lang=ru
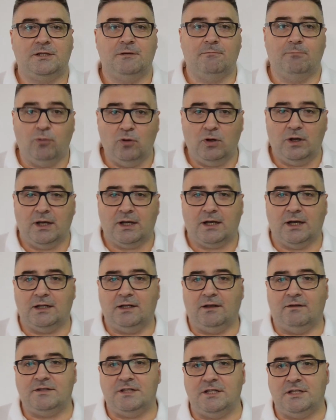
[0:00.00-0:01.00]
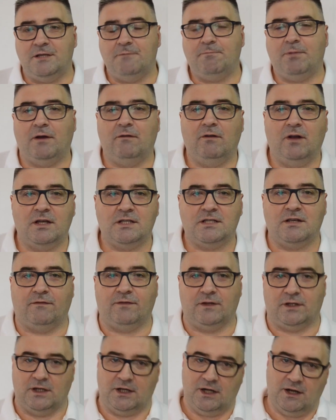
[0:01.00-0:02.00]
Тем более, когда в сети появляется
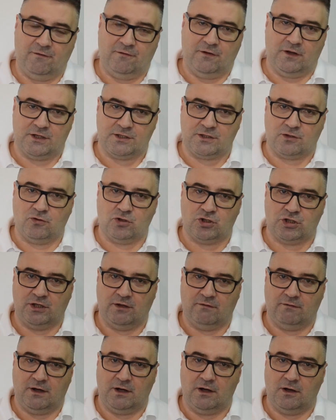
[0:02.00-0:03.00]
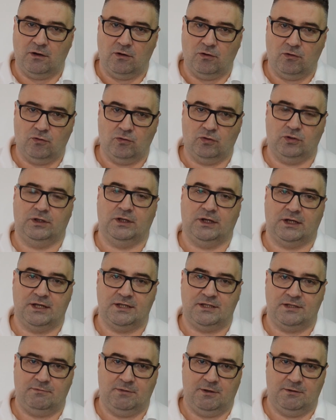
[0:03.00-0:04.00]
фотография роскошного отдыха
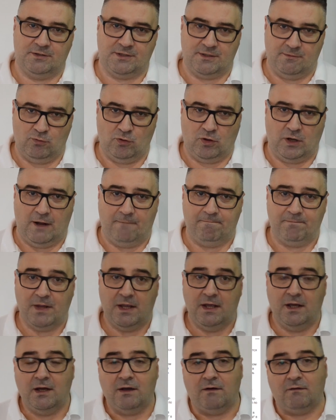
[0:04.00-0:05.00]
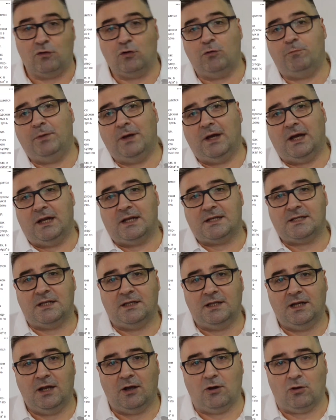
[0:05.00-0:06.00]
семьи ЦПК. В группе «Александрия